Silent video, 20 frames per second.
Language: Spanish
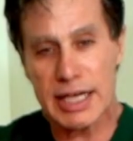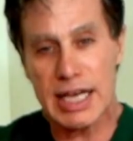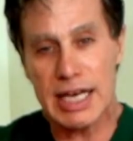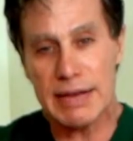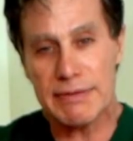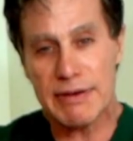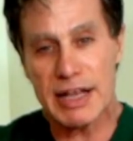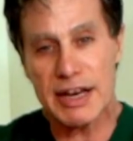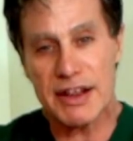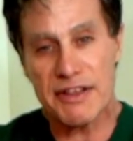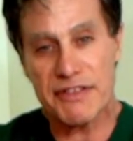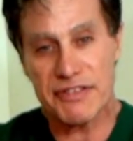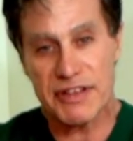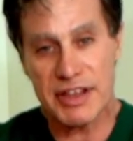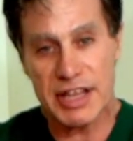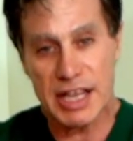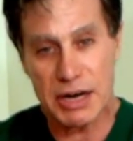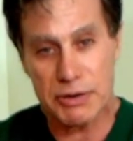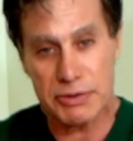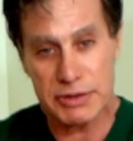que le van a
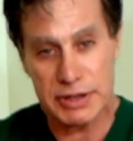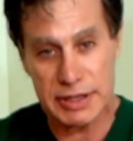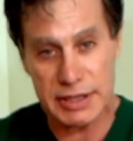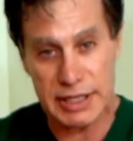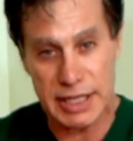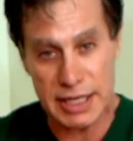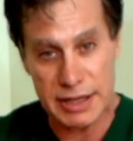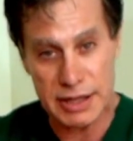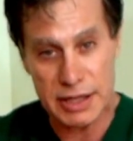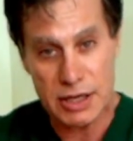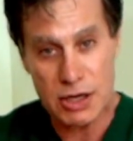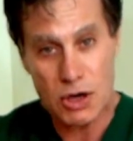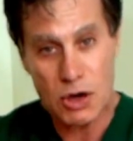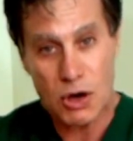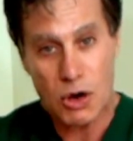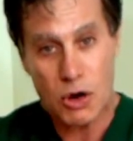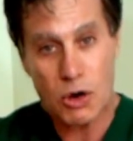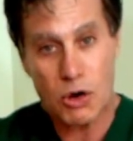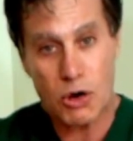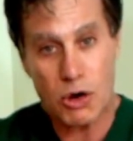enseñar a usted
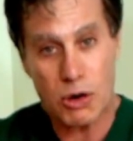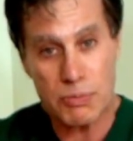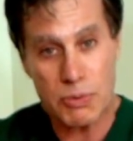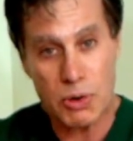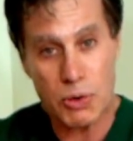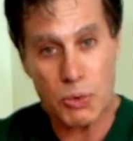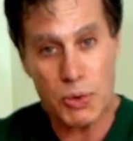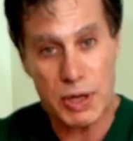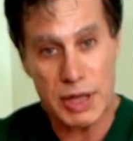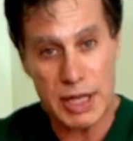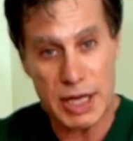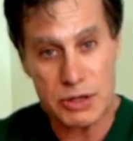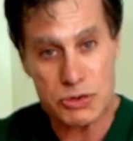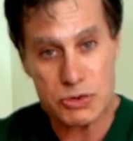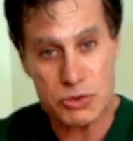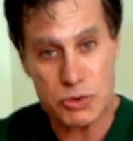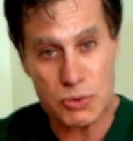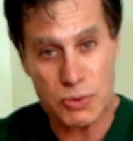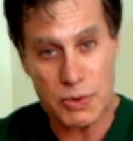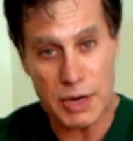cómo cuidar
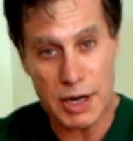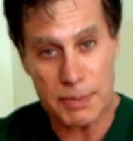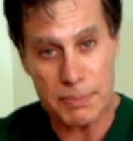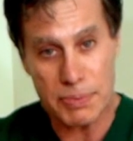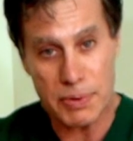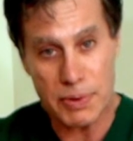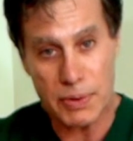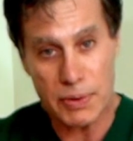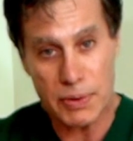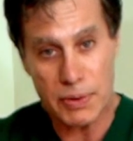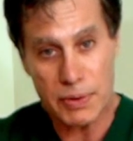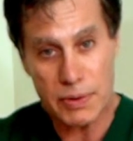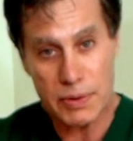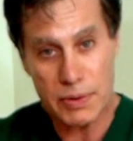su cuerpo.